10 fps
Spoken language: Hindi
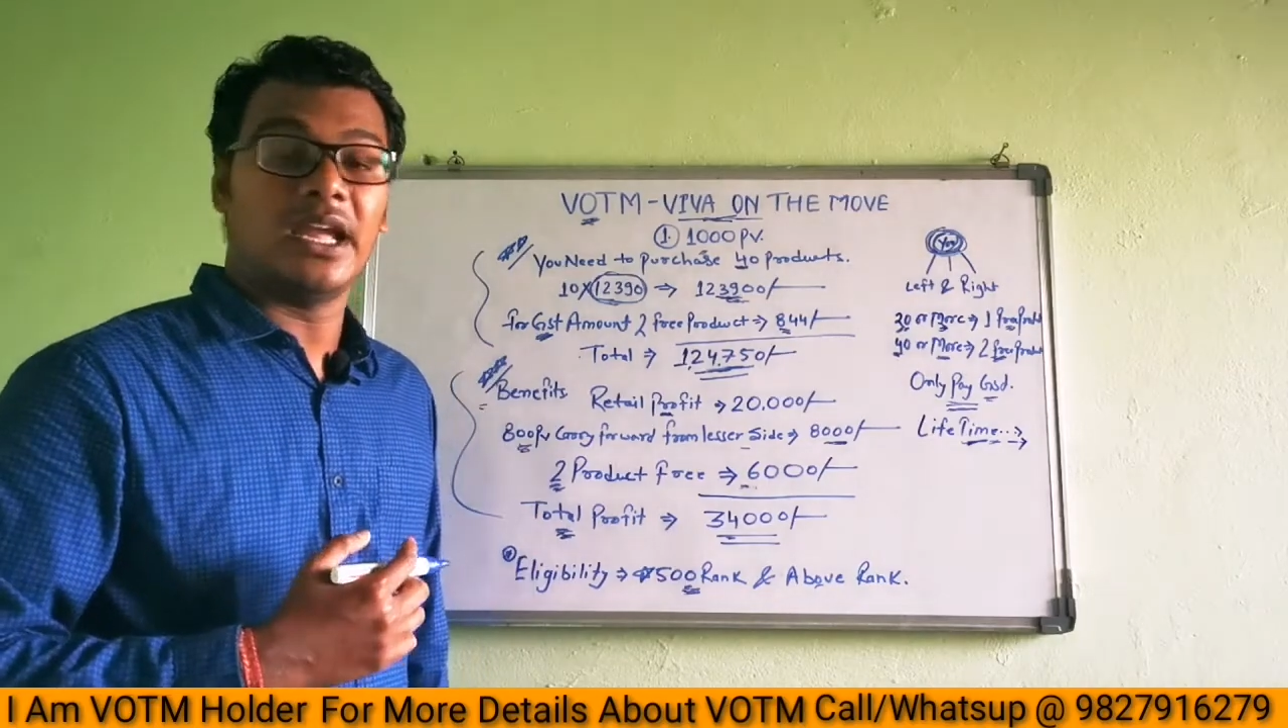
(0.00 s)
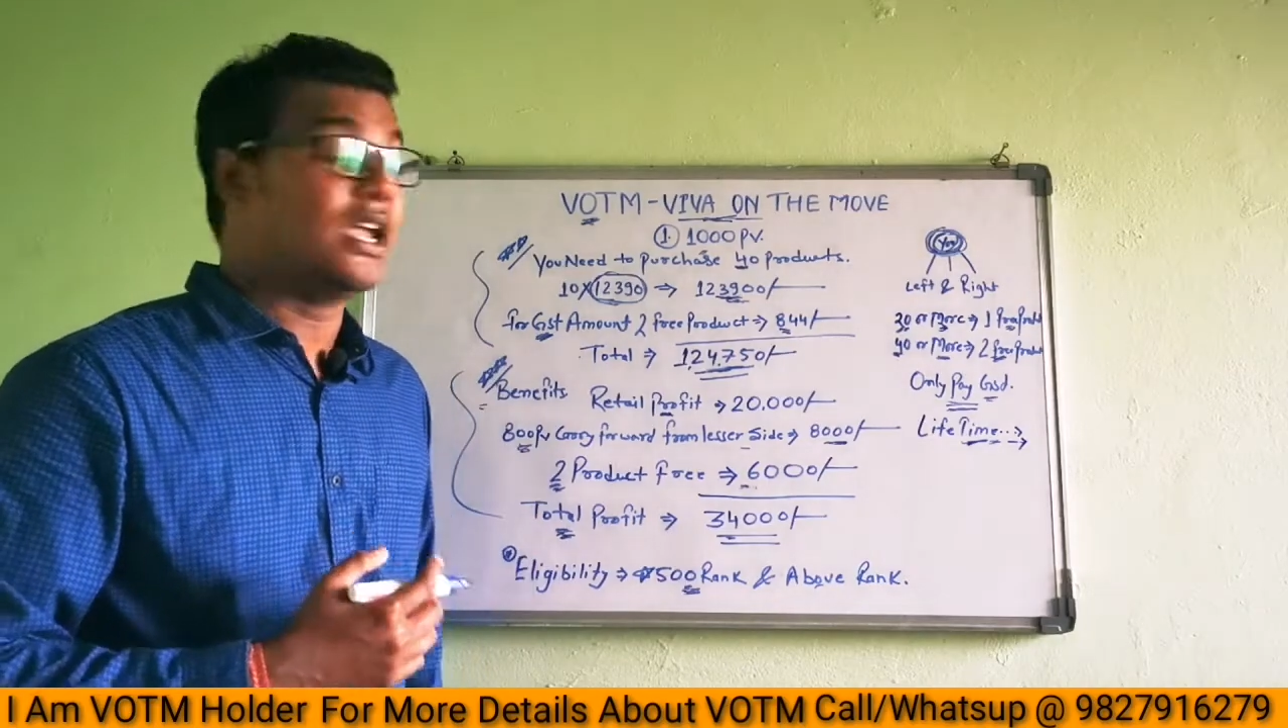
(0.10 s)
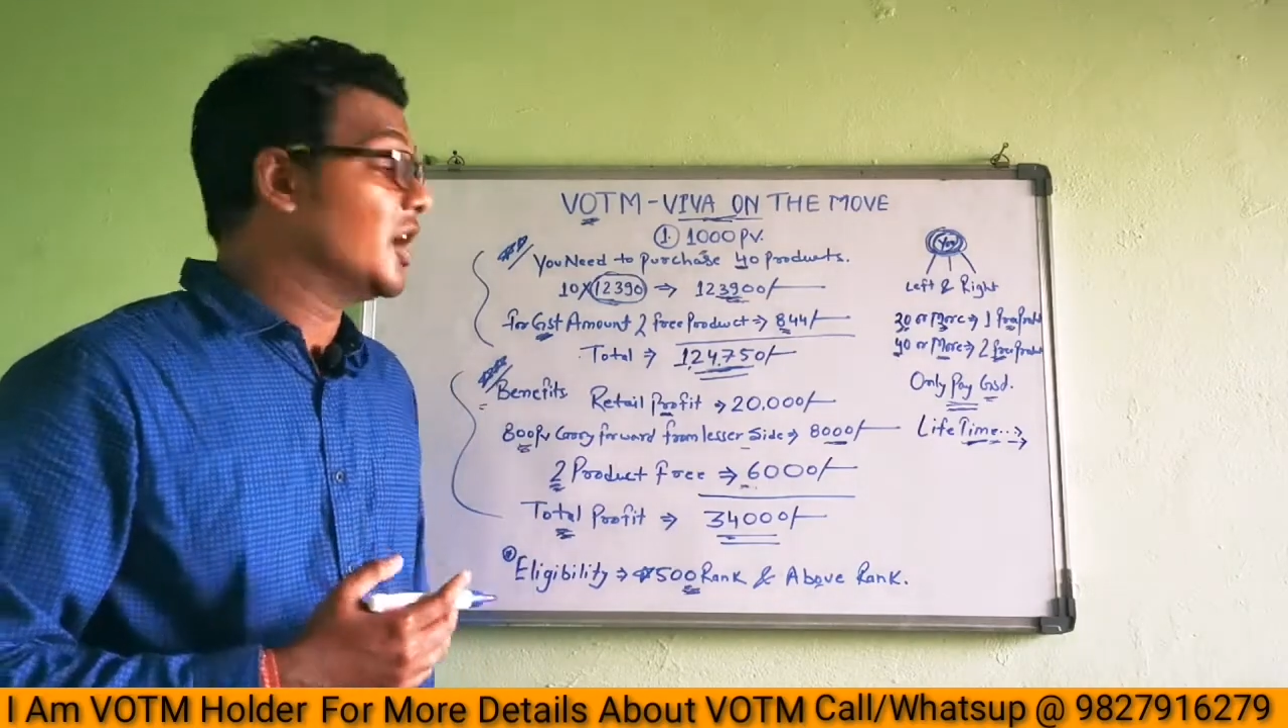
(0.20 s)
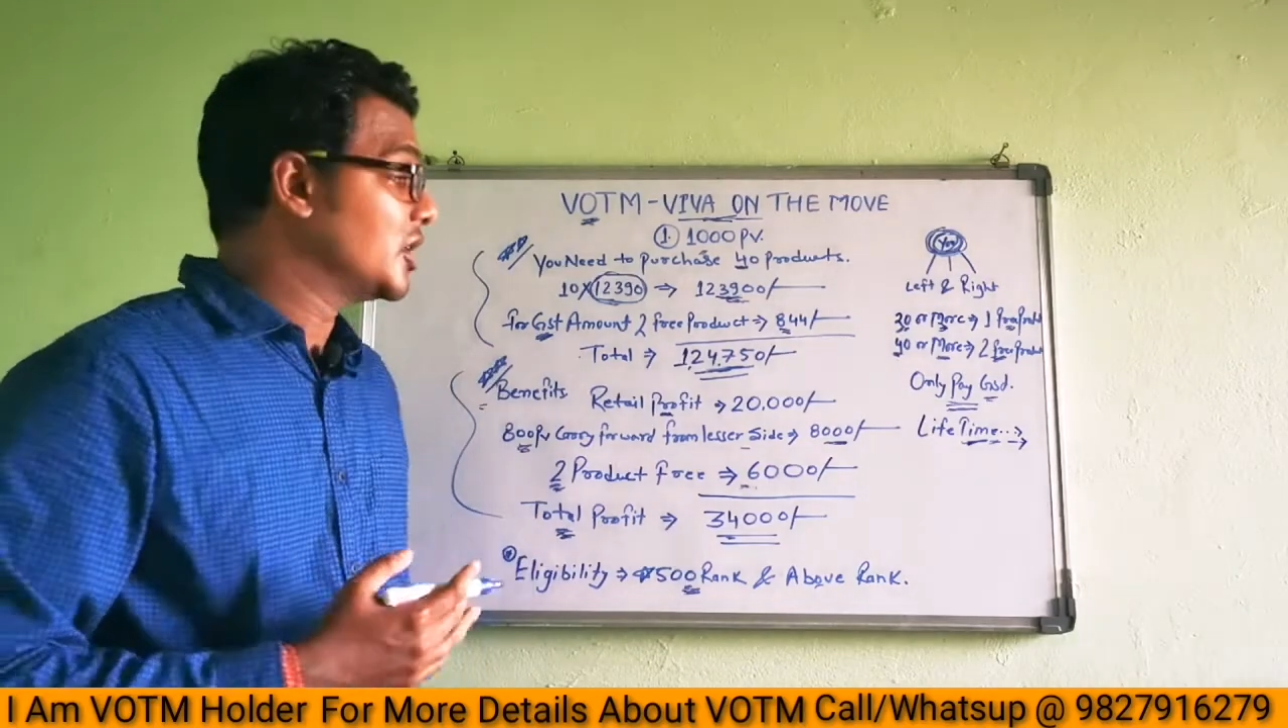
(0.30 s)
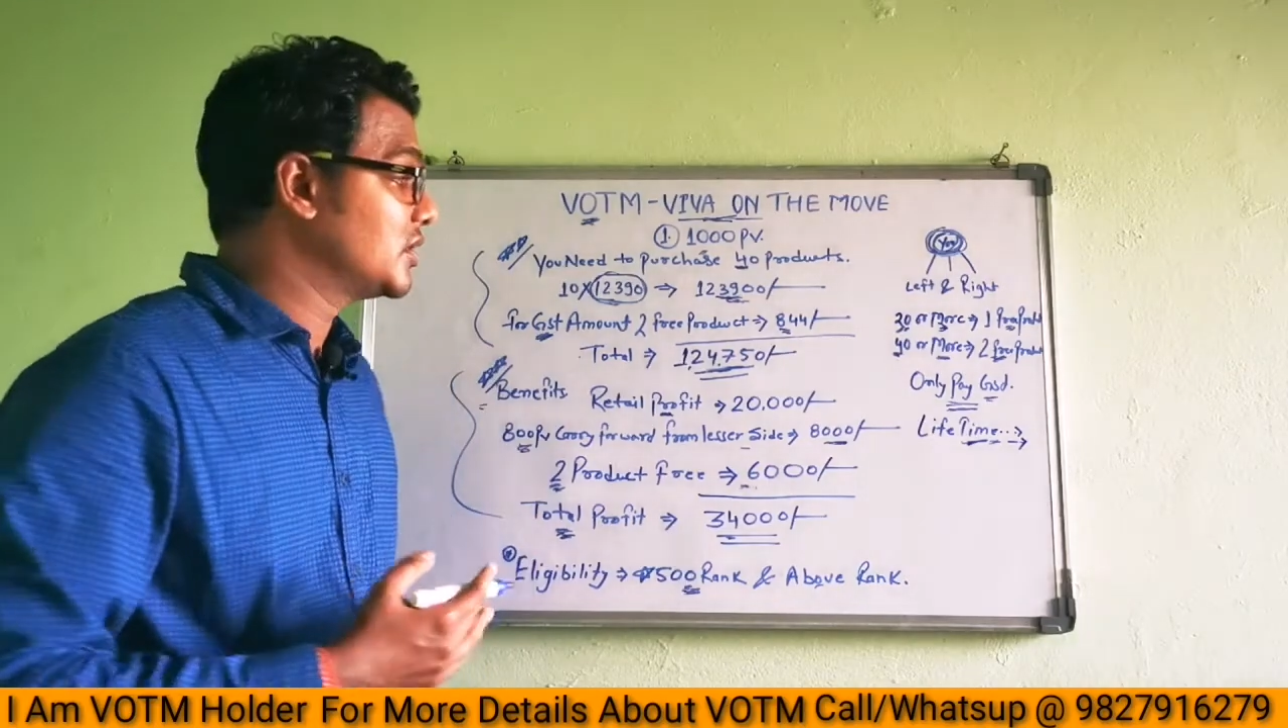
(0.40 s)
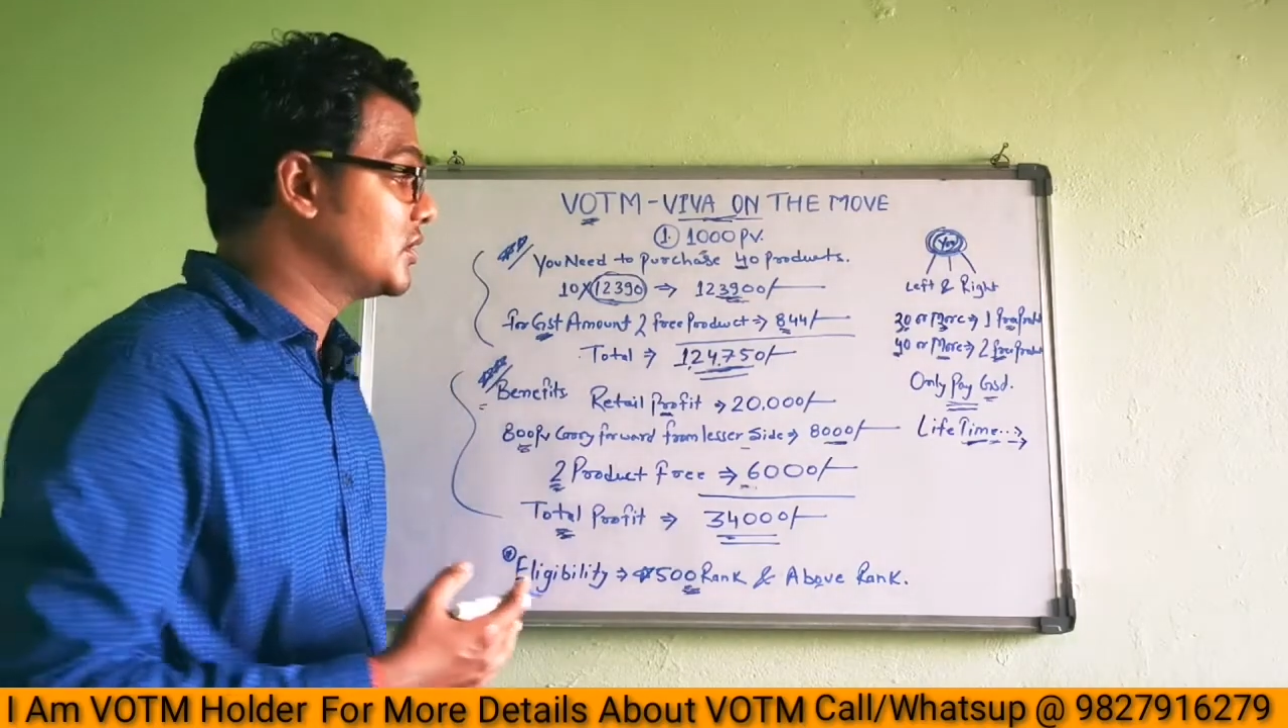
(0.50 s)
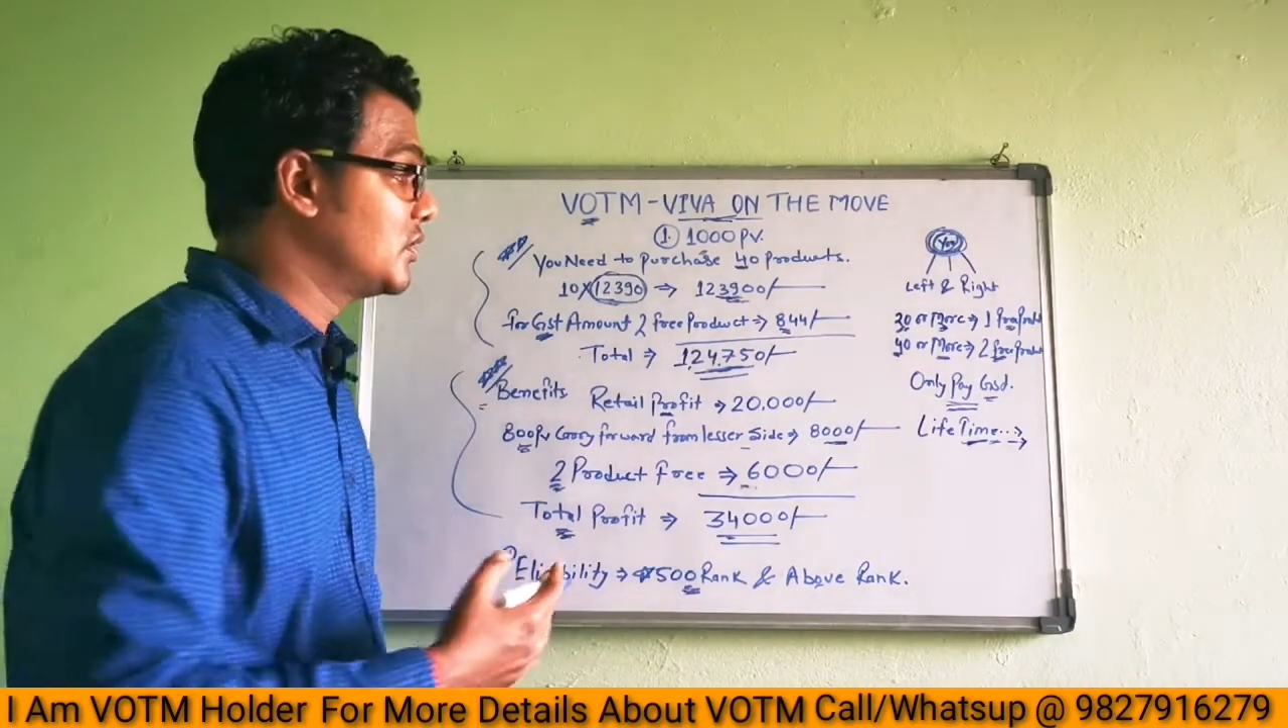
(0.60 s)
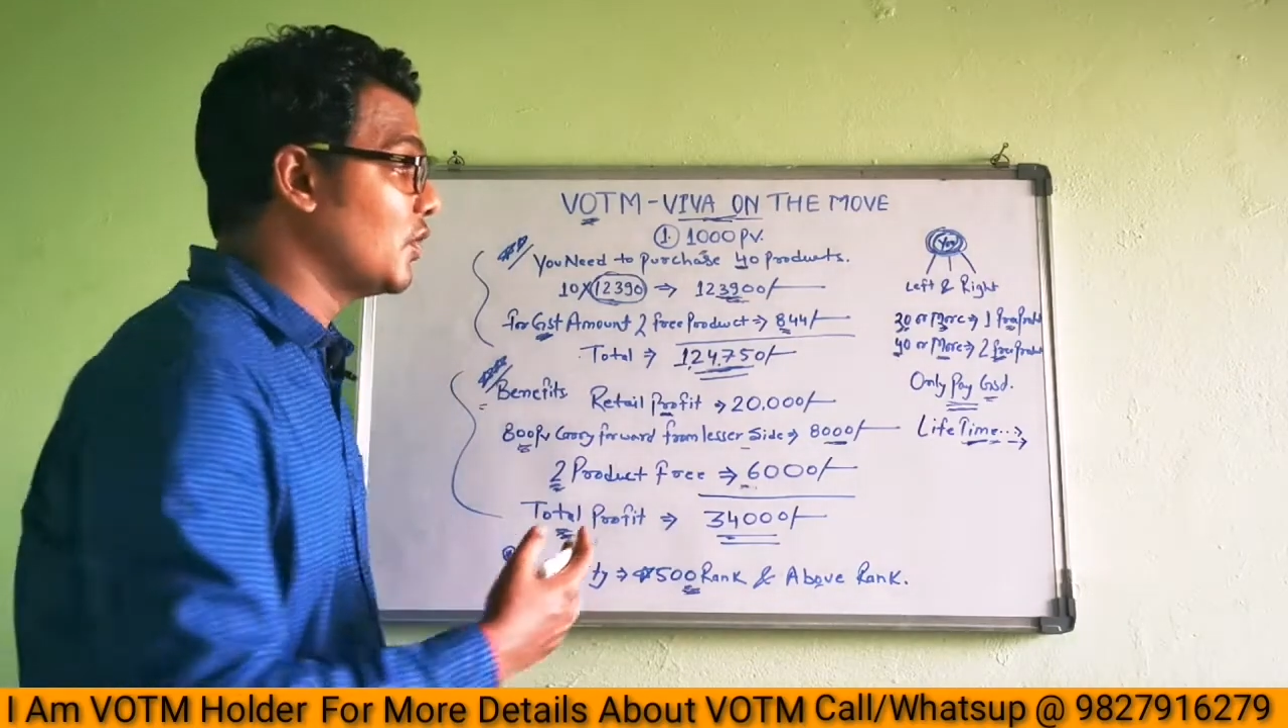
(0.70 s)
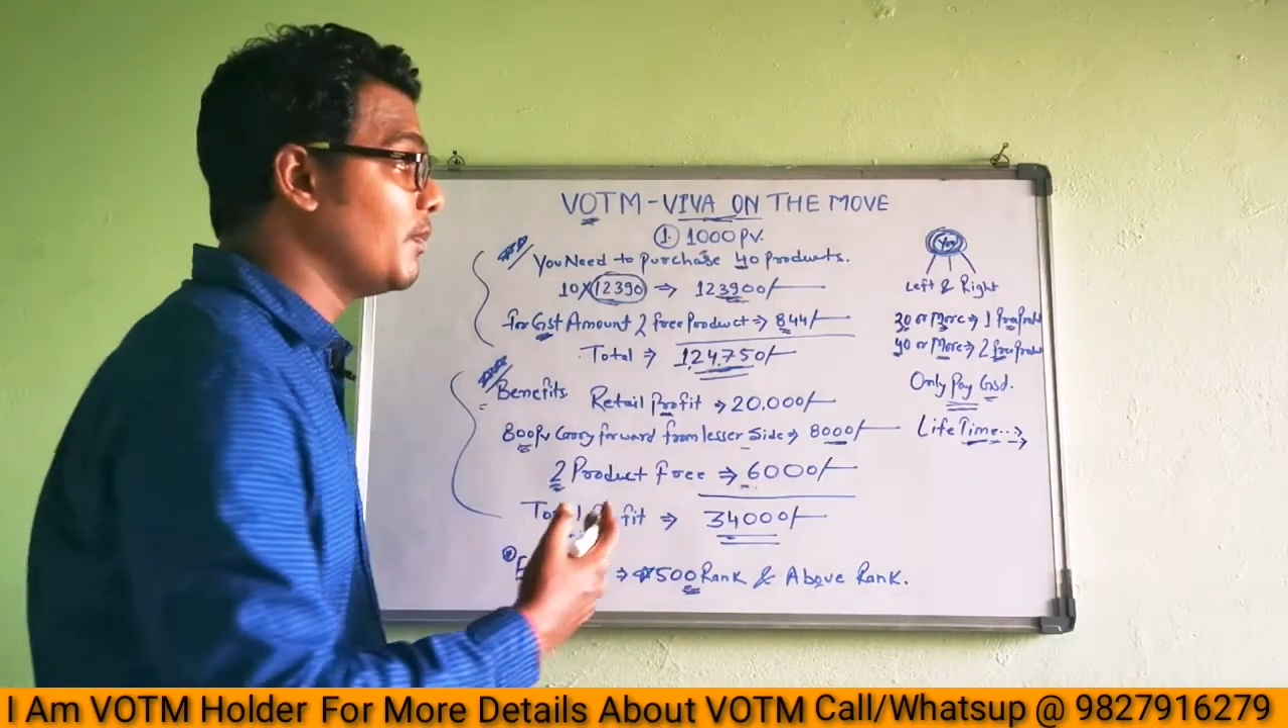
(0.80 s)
है तो